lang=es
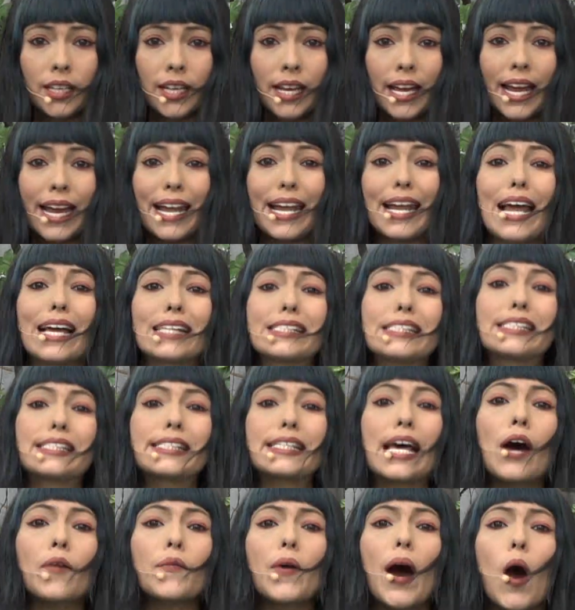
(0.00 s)

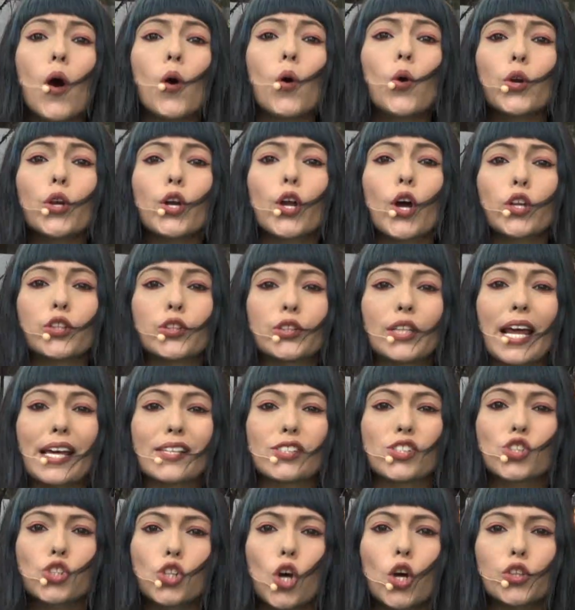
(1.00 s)
Lanzaba uno
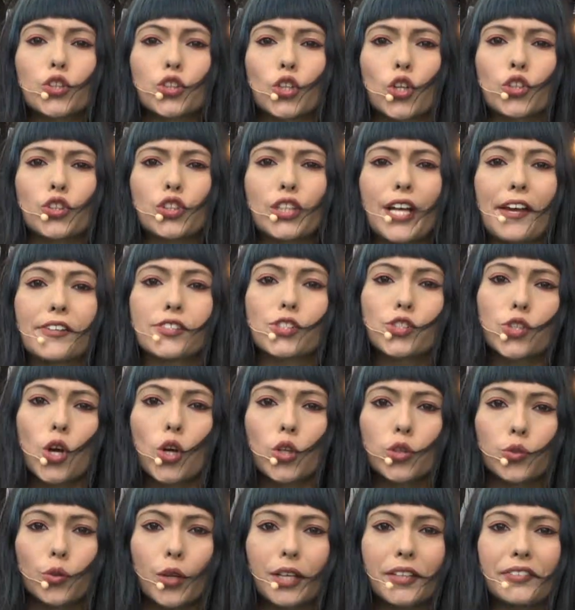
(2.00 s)
tras otro, tras
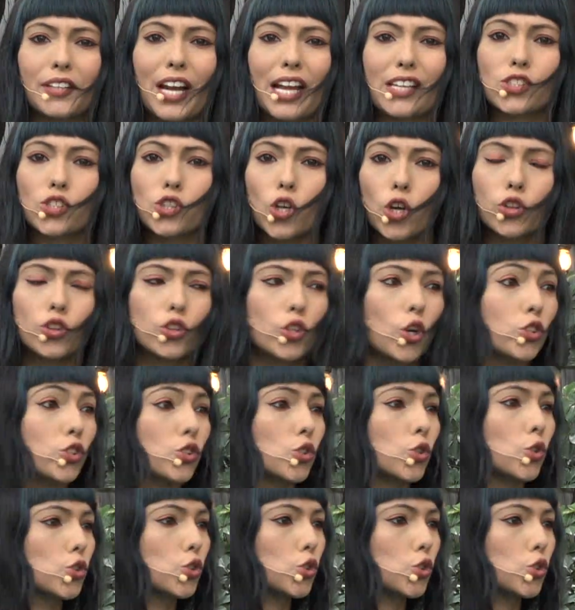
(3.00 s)
otro y tras otro sus